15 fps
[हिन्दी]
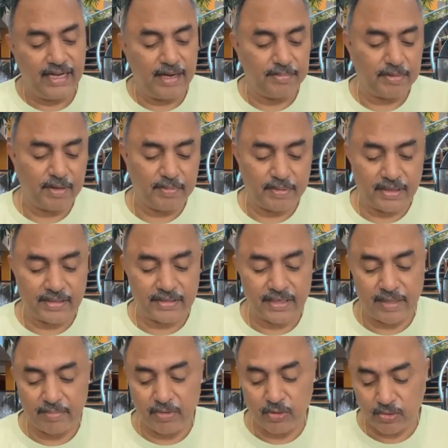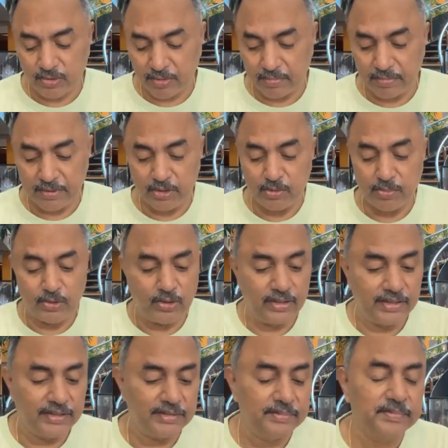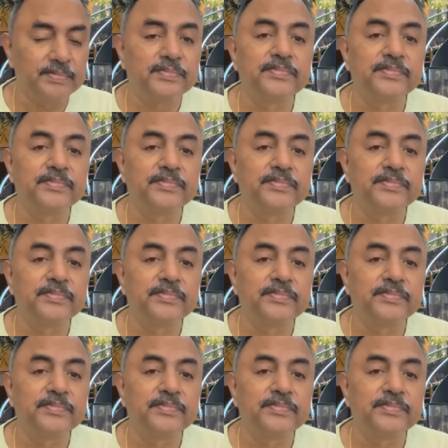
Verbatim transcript: आपका प्रार्थना बहुत बहुमूल्य